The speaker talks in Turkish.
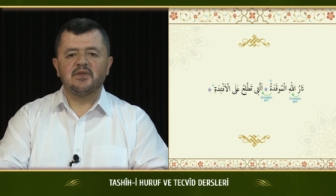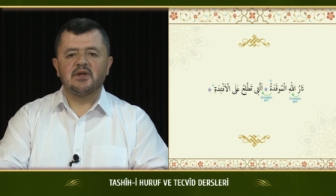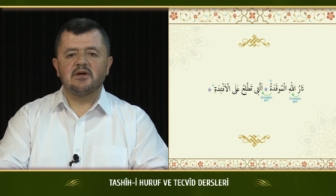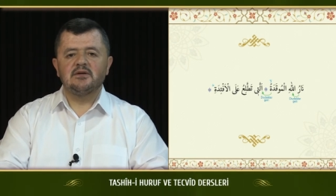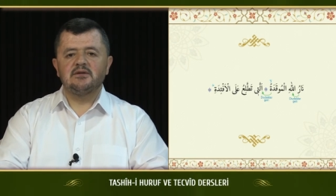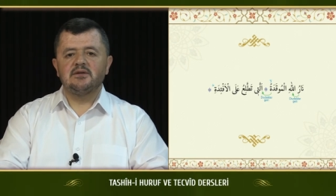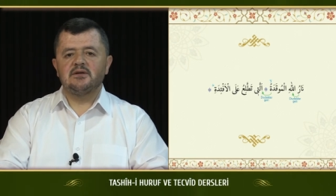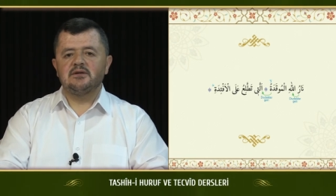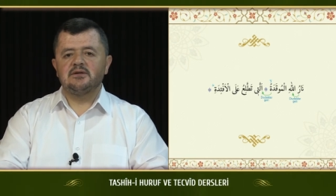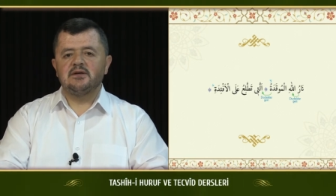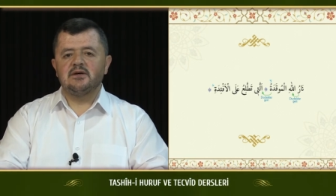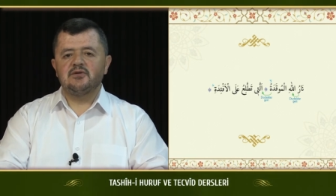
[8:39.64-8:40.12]

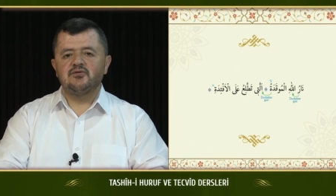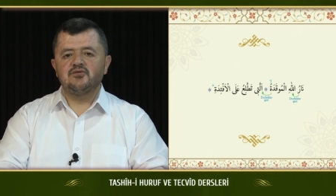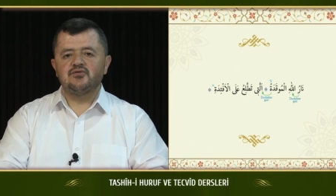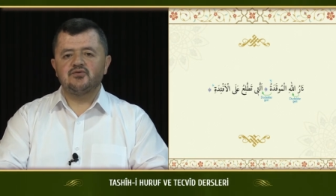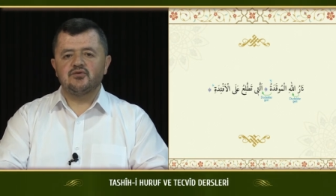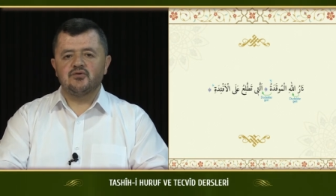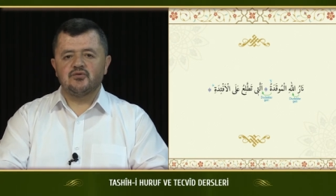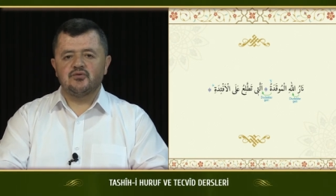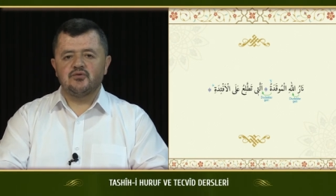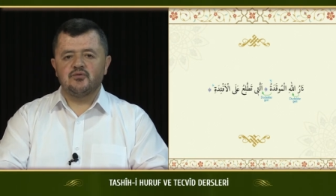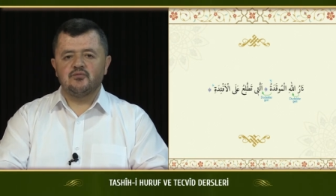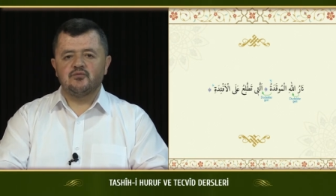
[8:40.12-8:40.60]
Neden?
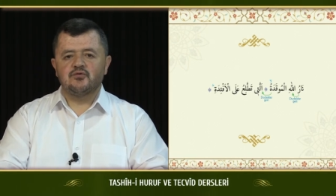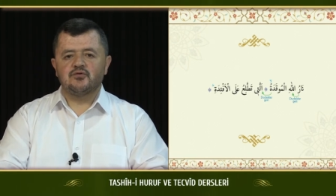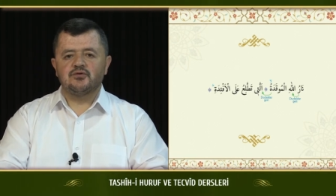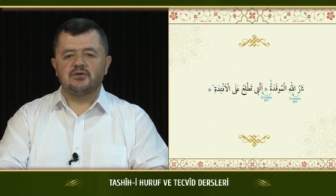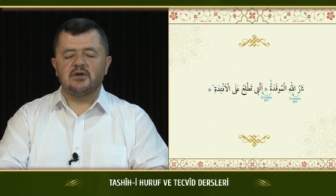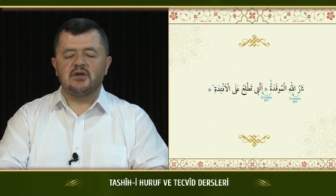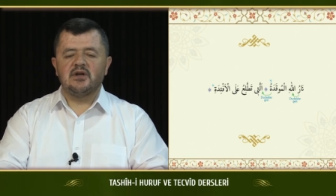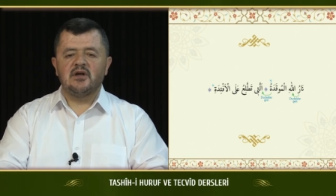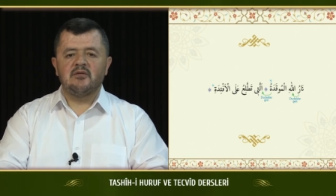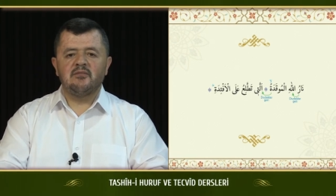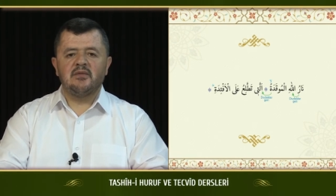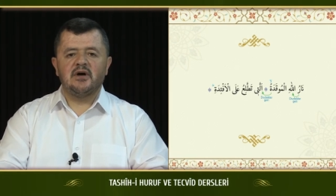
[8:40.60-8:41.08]
Çünkü burada
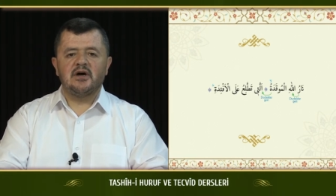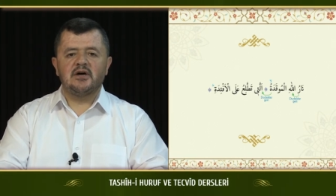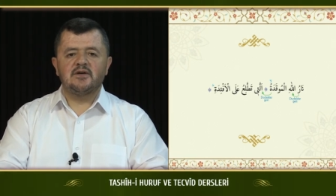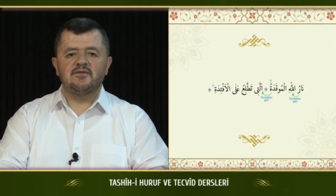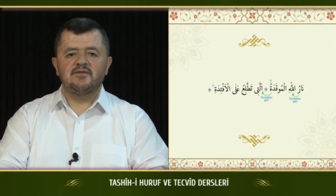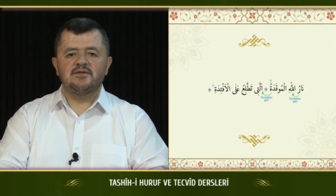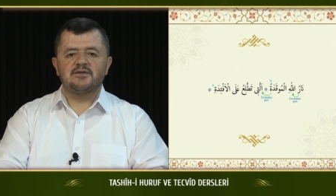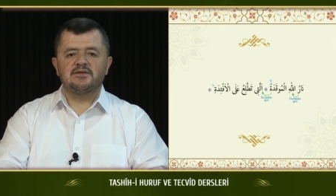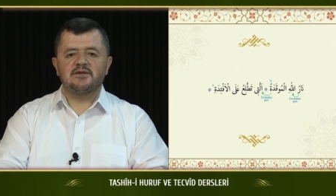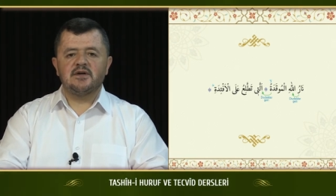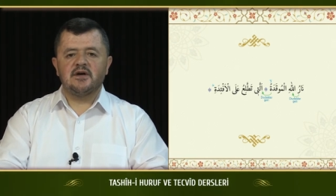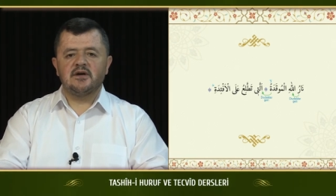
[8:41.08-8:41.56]
lam
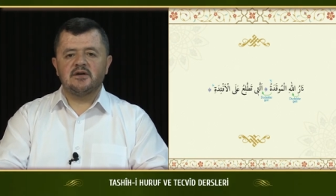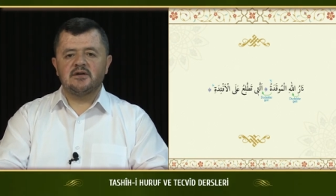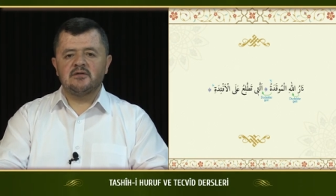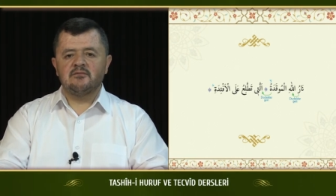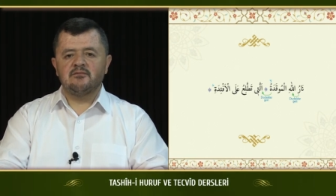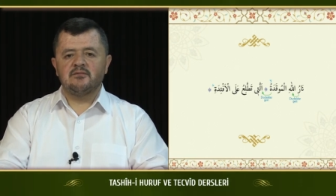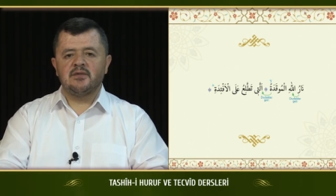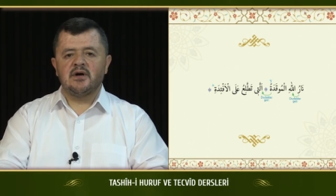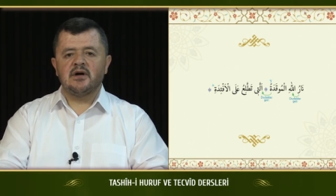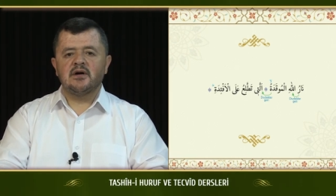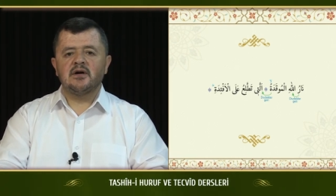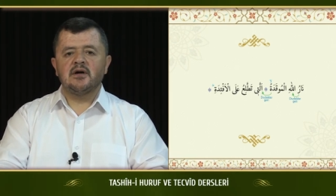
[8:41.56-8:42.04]
harfi sakin
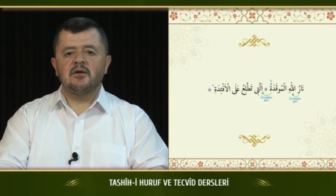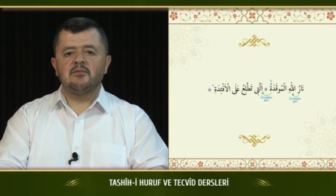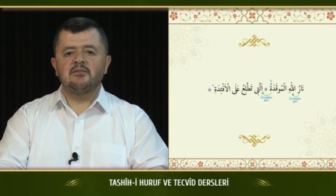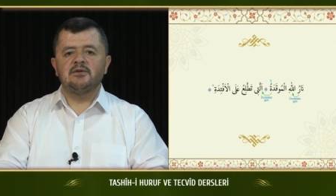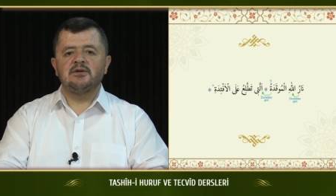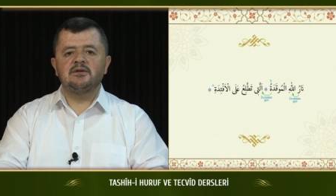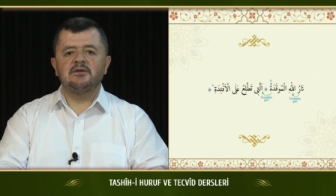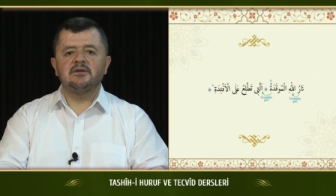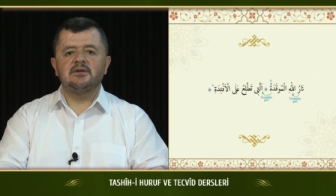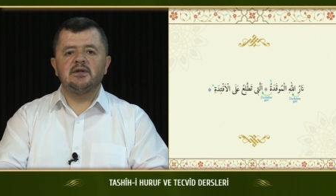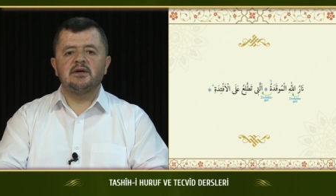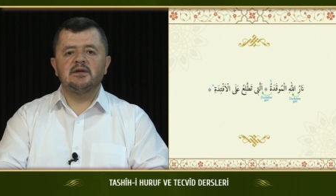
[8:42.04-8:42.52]

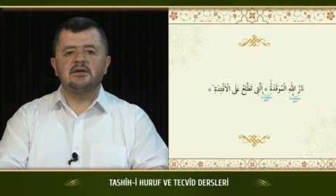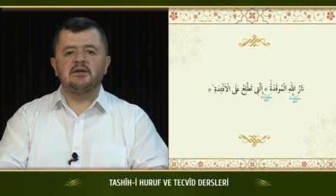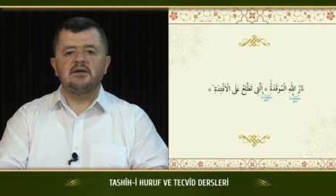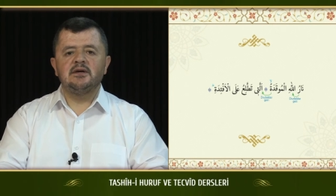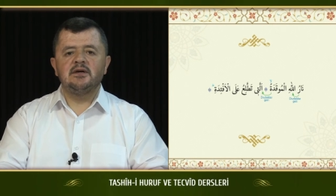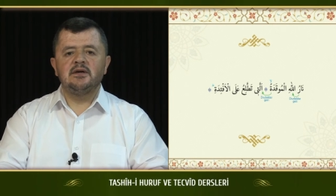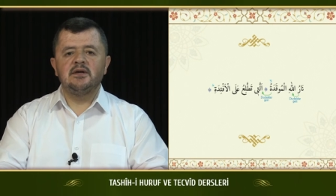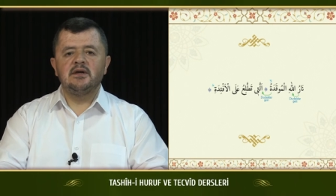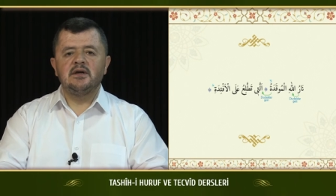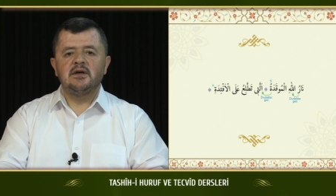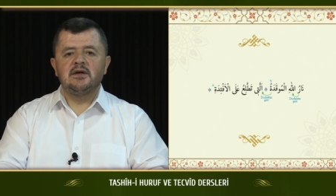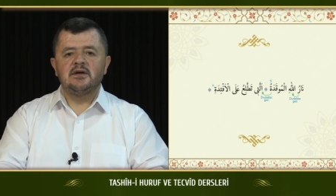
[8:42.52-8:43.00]

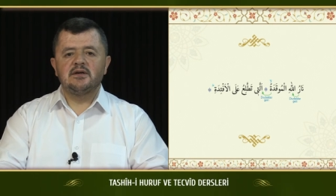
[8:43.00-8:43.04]
makabilindeki